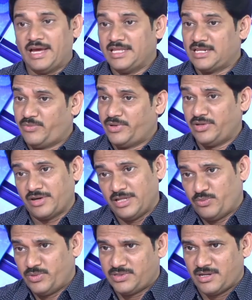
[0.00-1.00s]
హైదరాబాద్లో
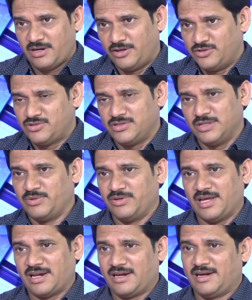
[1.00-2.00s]
రైతు బజార్లు నడుస్తున్నాయి మనం
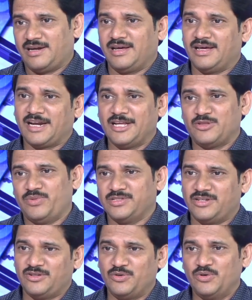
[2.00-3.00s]
ఎర్రగడ్డ రైతు
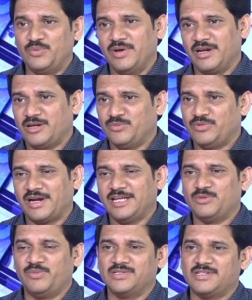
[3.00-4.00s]
బజారు గుడిమల్ కపూర్
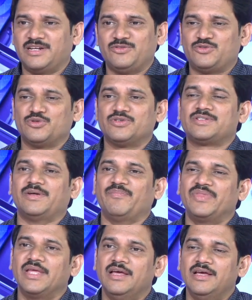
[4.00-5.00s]
రైతు బజారు చూస్తున్నాం
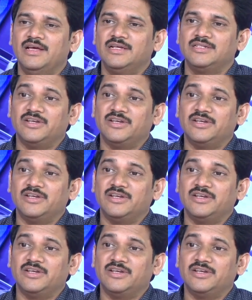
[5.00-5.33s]
సో